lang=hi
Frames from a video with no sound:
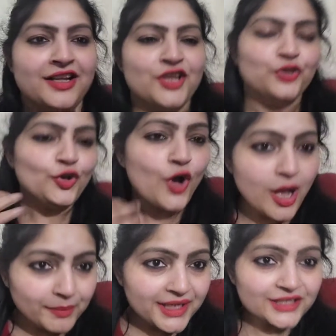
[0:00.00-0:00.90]
दो तो
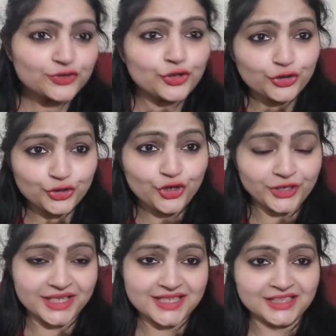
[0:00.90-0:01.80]
अभी इस गुड गुड
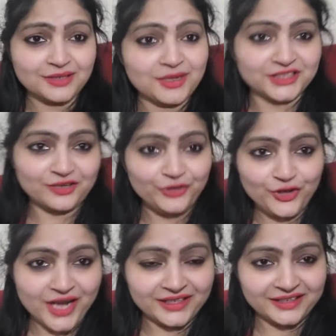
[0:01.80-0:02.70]
नोट के साथ हम आज का
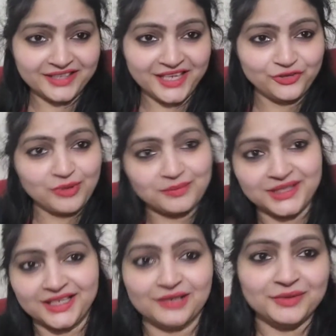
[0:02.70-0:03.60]
वीडियो एंड करते हैं तो
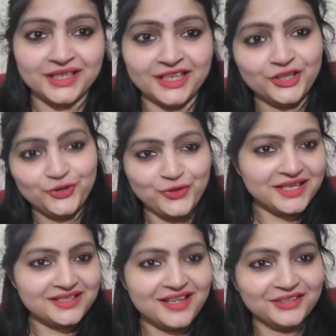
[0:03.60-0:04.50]
आपसे कल मिलेंगे न्यू डे
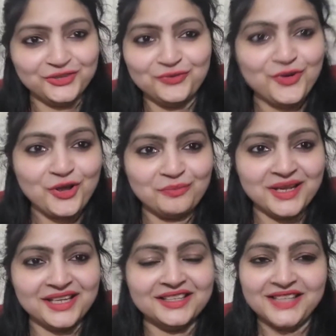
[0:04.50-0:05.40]
के साथ न्यू ब्लॉग
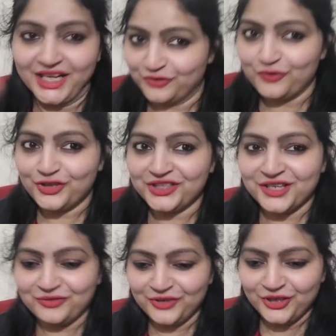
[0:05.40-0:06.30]
में थैंक्स फॉर वॉचिंग
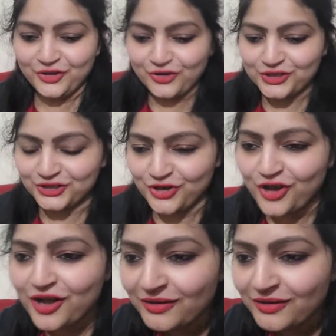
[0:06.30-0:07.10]
आर वीडियो सो